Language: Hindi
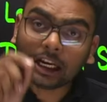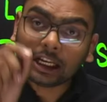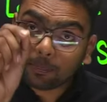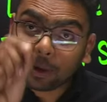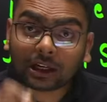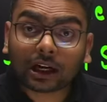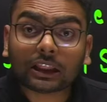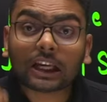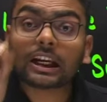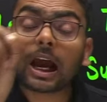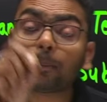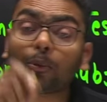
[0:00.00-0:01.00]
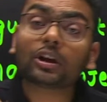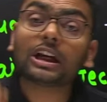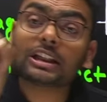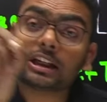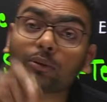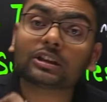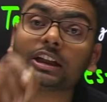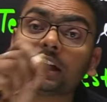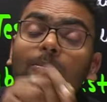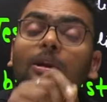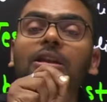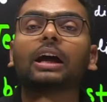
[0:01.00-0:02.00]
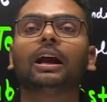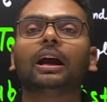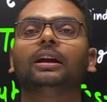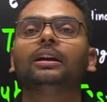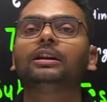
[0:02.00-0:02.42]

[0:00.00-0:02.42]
डिपेंड करता है कि आपको किस यूनिवर्सिटी में जाना है